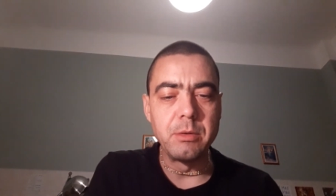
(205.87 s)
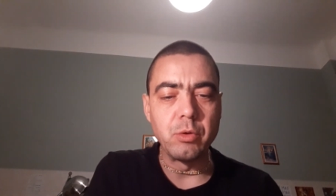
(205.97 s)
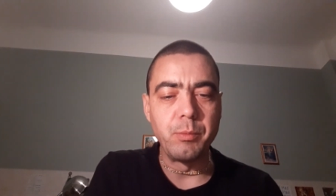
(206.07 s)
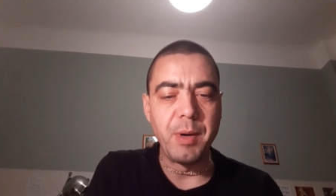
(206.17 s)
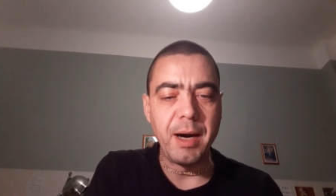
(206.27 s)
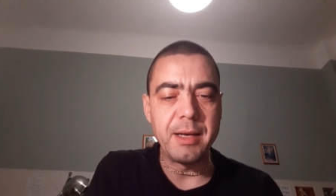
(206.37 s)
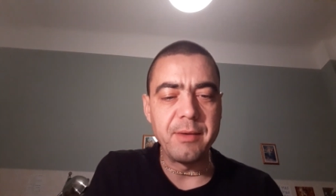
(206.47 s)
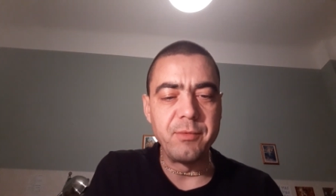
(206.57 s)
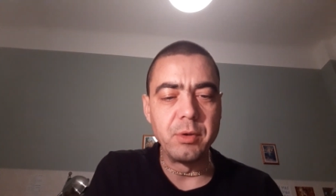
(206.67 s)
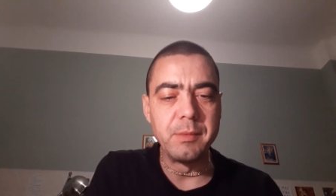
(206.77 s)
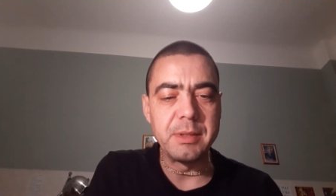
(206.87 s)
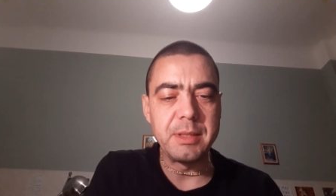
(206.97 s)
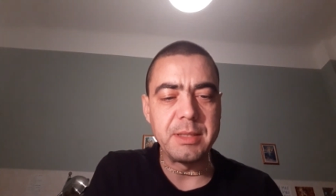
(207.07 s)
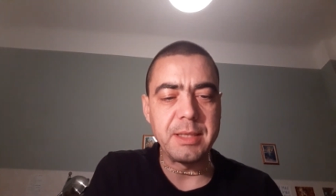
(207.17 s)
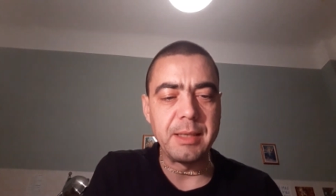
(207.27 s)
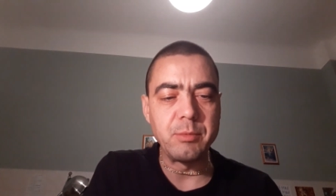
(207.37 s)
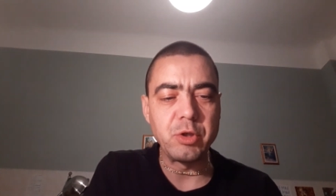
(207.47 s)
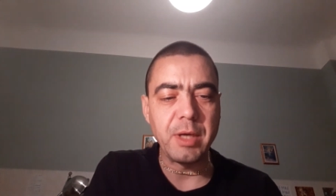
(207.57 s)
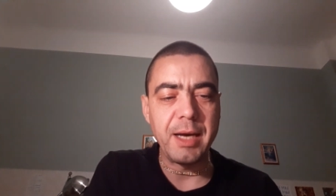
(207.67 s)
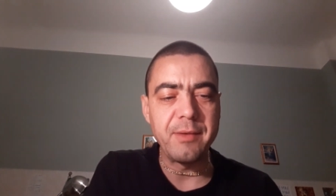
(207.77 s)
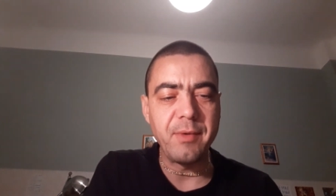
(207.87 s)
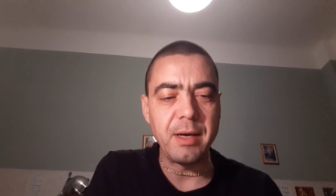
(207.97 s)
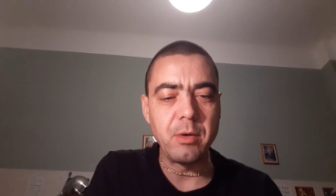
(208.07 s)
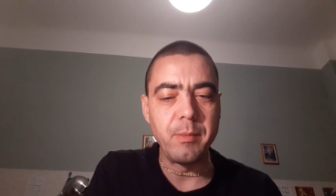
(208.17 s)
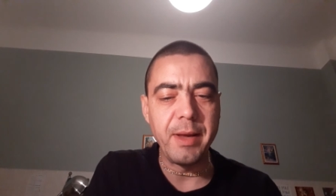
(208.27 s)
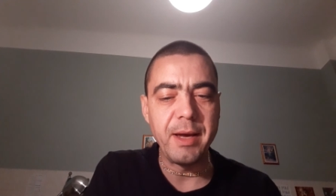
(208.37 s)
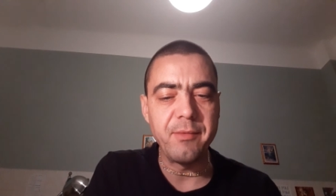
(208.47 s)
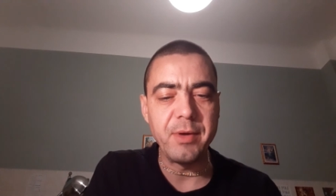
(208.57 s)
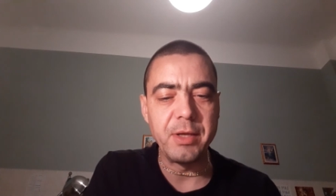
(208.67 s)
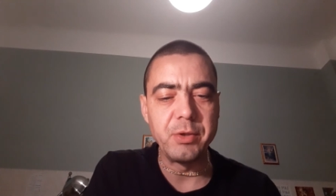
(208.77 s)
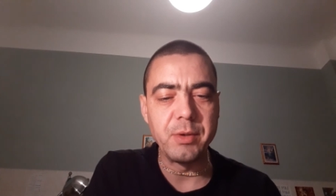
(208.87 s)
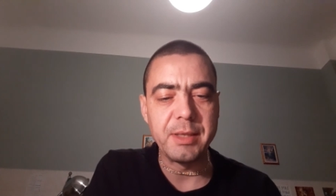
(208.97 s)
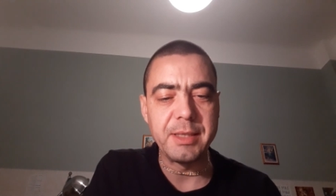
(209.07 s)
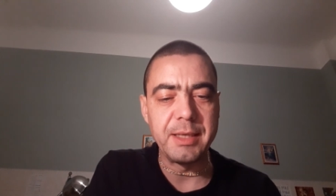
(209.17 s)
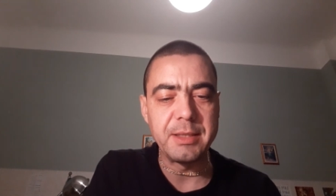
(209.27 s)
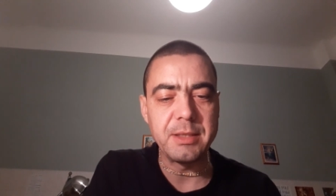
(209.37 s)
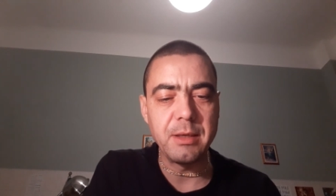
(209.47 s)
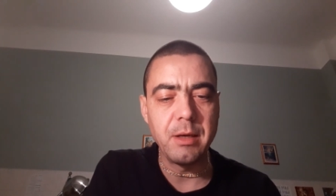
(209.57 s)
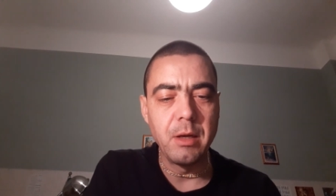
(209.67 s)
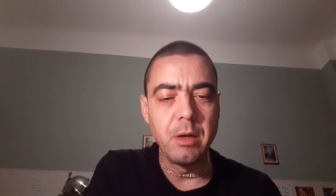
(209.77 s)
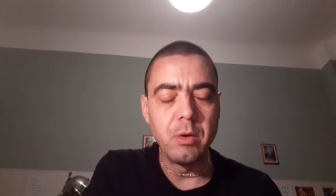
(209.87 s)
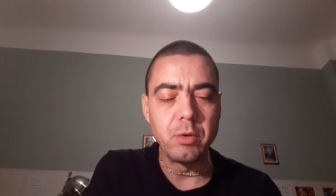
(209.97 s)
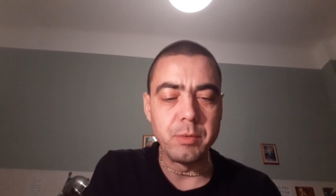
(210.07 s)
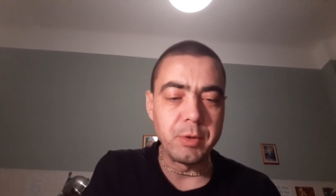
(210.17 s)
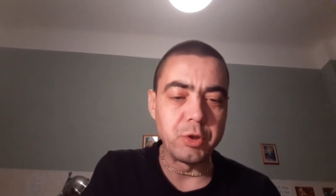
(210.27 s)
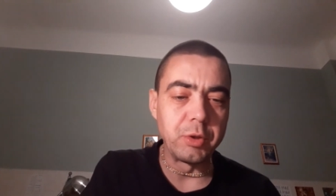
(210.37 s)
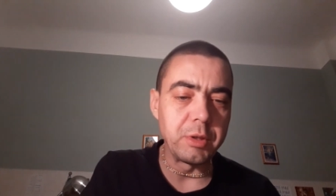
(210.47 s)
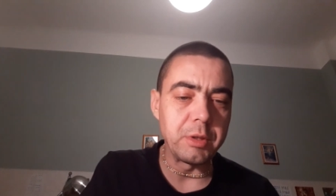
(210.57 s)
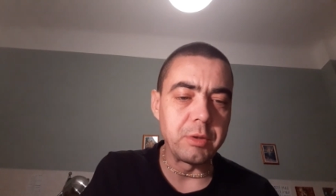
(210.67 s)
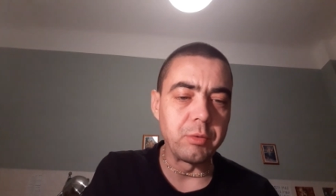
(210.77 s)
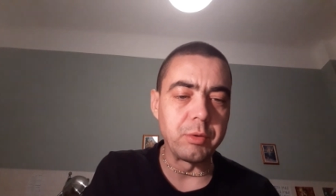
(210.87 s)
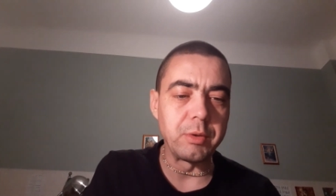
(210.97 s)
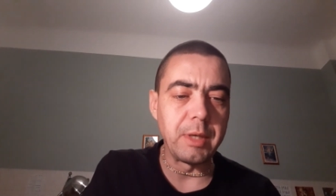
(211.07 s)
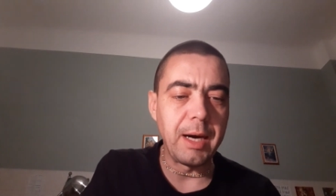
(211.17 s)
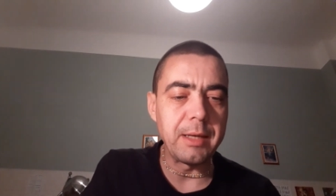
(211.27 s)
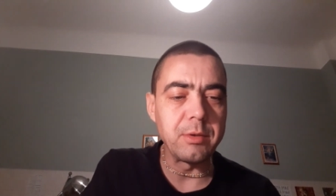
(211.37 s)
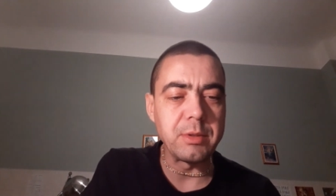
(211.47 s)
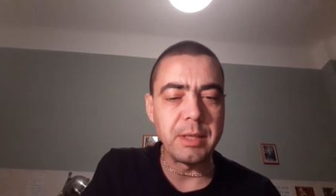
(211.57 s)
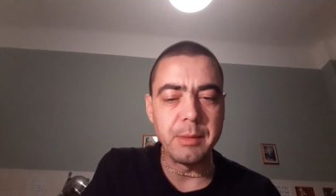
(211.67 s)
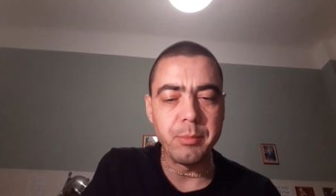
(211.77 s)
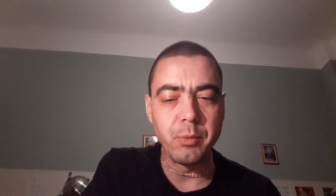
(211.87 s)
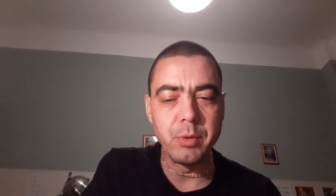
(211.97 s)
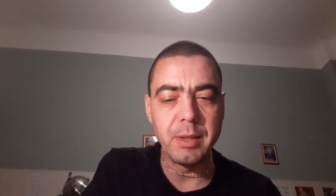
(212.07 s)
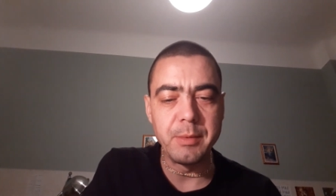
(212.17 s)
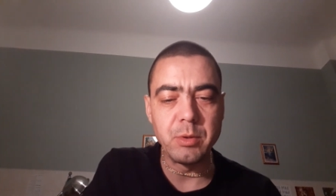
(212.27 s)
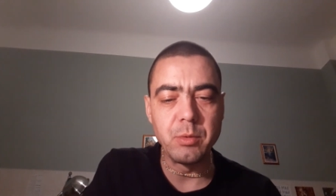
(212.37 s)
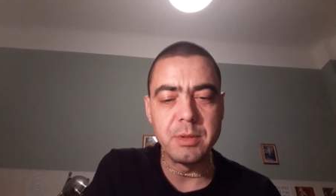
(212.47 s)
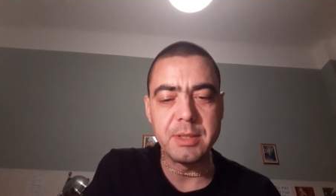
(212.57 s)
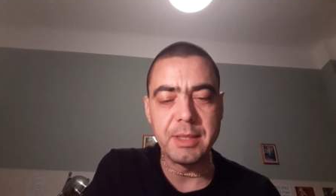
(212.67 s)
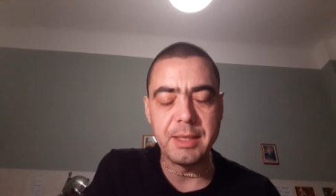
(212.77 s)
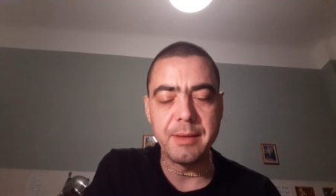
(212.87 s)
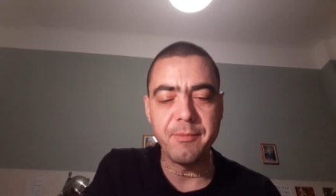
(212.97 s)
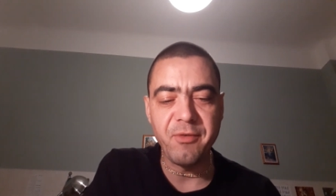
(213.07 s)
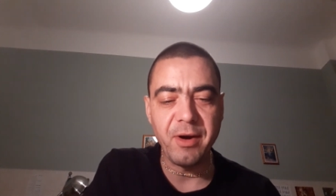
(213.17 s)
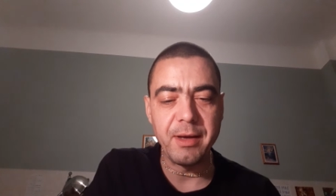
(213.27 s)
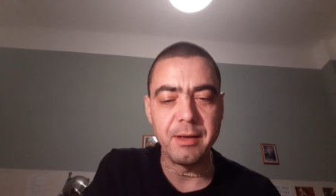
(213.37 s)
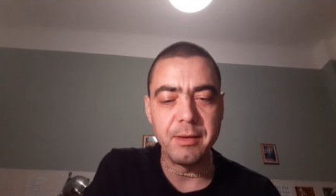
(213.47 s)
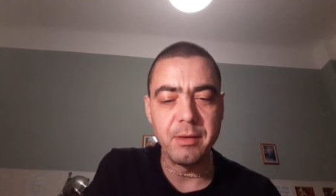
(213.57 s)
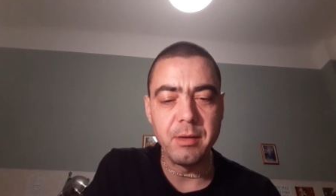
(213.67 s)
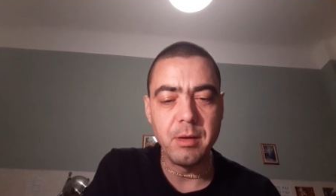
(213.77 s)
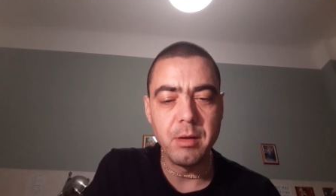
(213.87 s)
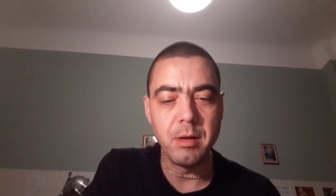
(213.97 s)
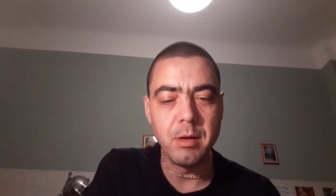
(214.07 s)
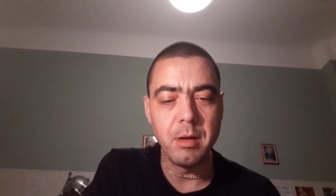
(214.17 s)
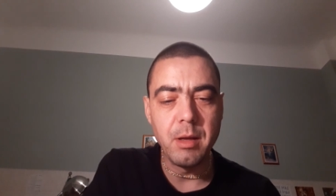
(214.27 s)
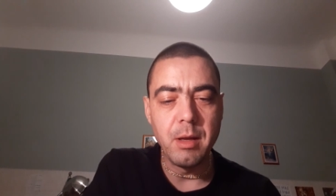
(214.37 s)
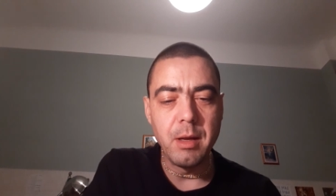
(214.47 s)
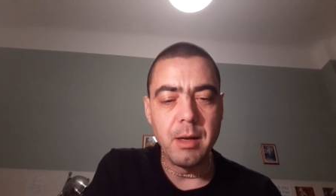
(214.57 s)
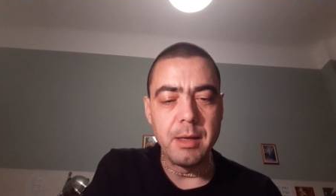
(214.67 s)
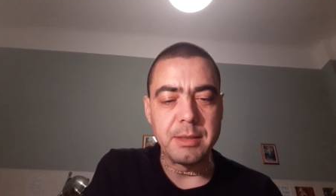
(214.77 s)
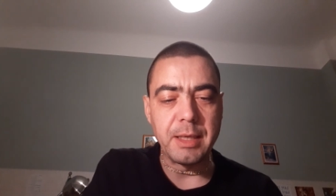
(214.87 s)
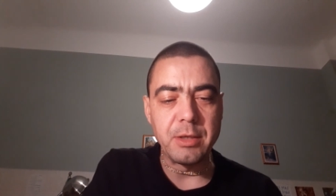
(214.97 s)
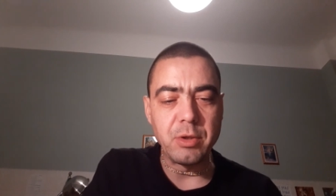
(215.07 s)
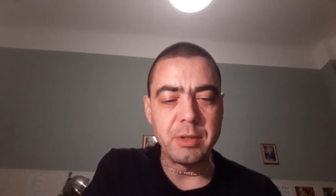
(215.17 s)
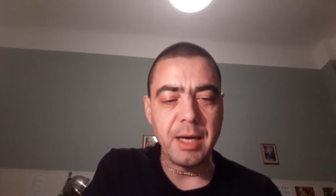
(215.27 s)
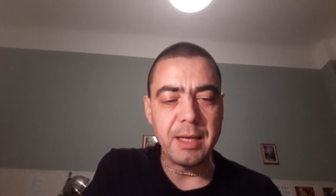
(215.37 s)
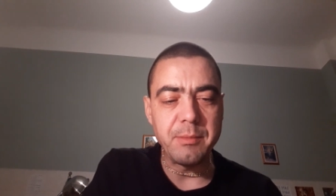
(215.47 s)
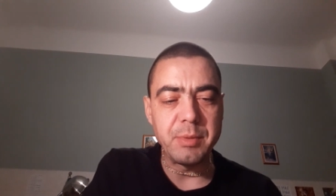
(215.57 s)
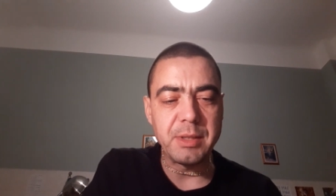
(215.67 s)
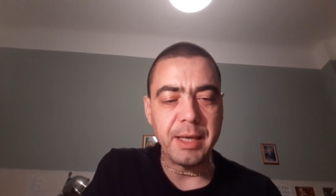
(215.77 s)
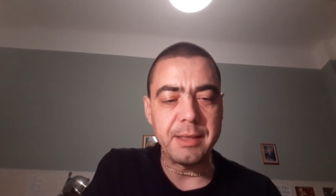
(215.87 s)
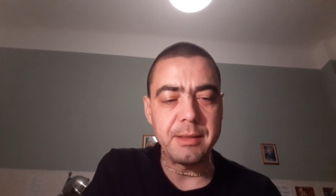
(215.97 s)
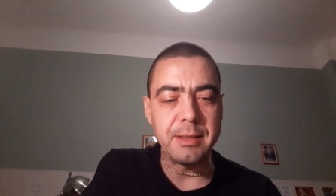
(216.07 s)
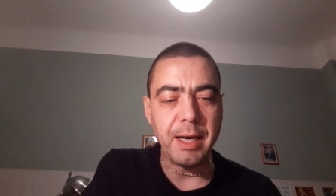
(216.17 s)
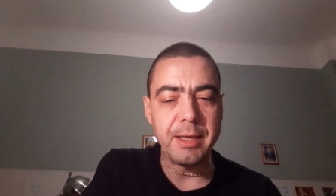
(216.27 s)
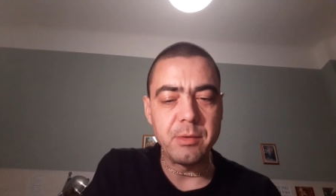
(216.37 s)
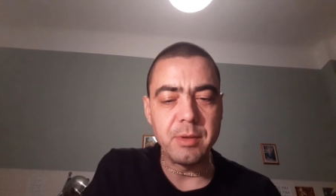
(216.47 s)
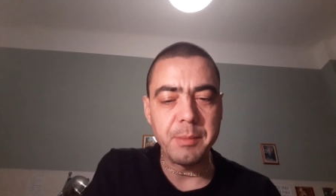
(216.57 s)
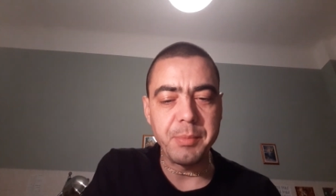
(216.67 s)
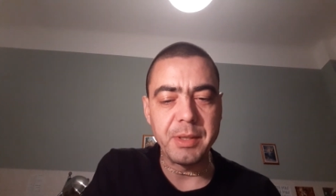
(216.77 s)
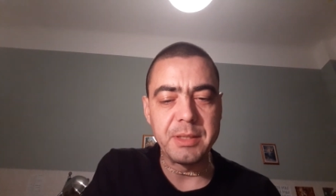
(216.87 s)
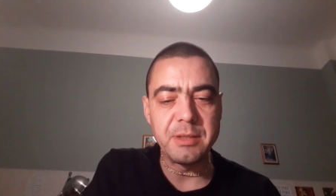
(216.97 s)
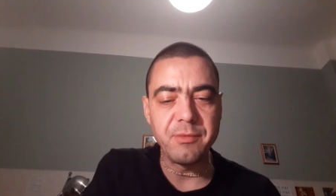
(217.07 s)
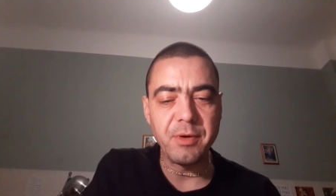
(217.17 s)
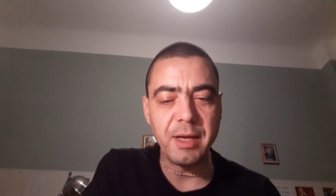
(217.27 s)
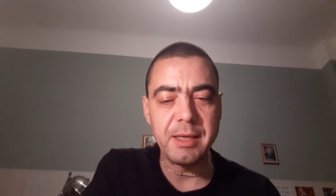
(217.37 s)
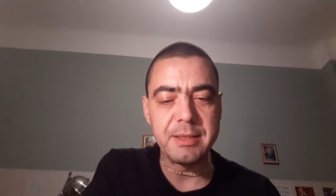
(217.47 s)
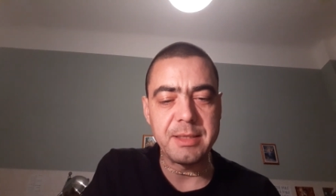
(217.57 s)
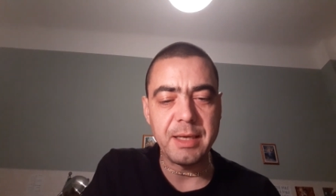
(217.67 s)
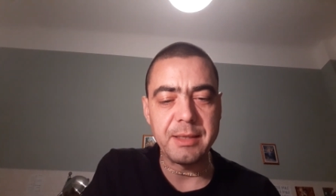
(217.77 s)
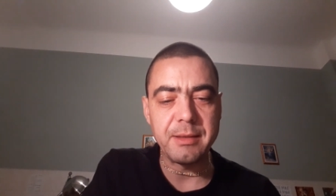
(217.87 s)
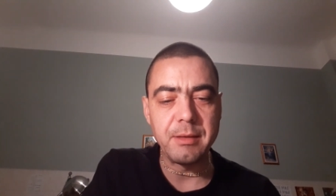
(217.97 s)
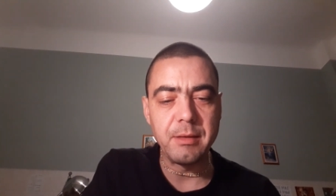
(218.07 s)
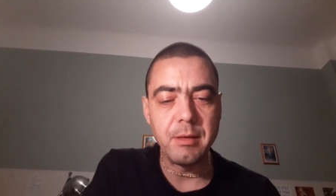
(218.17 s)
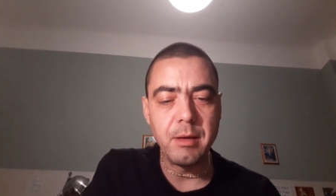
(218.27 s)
Drupada wirbelte in seinem Streitwagen umher wie ein junger Tänzer und überschüttete Duryodhan und seine Brüder mit unzähligen Pfeilen. Seine Soldaten bedrängten die 100 Prinzen von allen Seiten.